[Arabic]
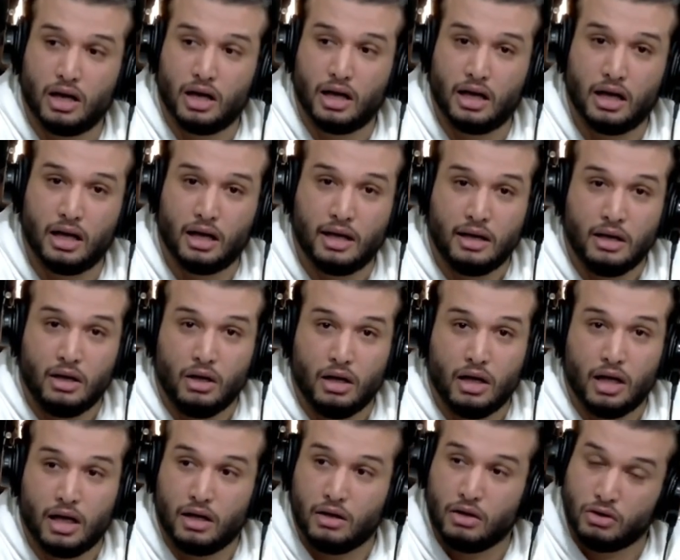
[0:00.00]
عندهم
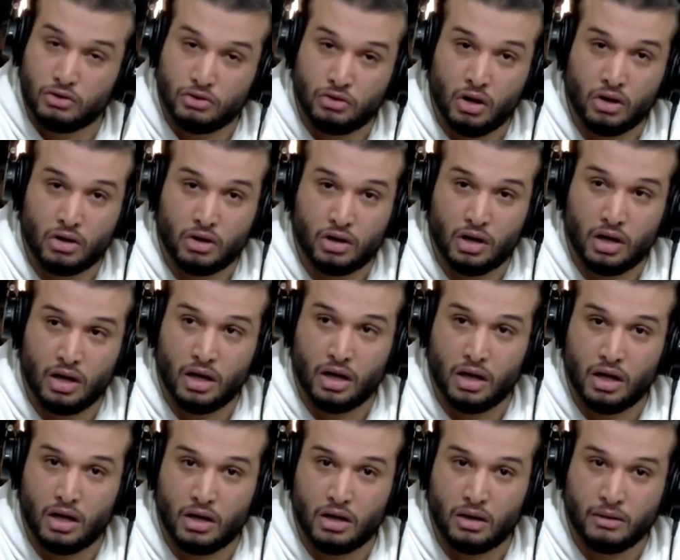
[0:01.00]
برشا فلوس ومازالوا
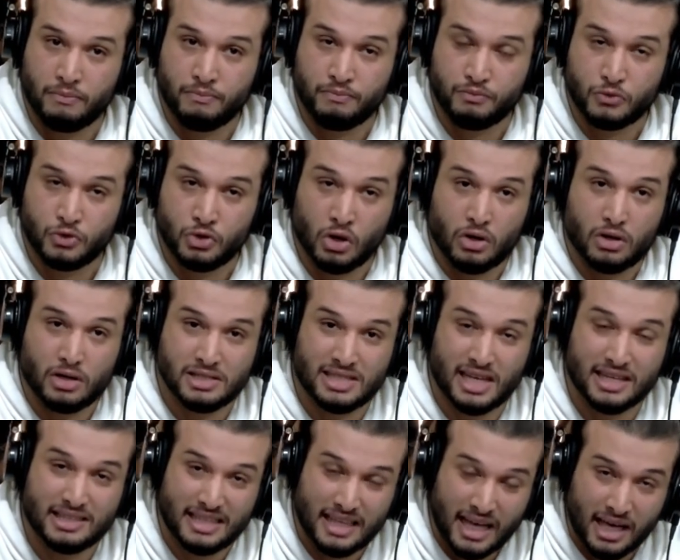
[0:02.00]
يلعبوا كمان دونك
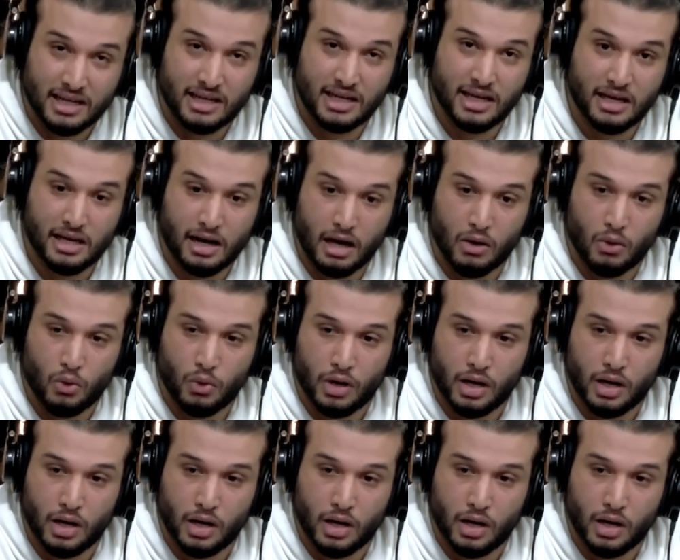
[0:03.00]
صدقني راهو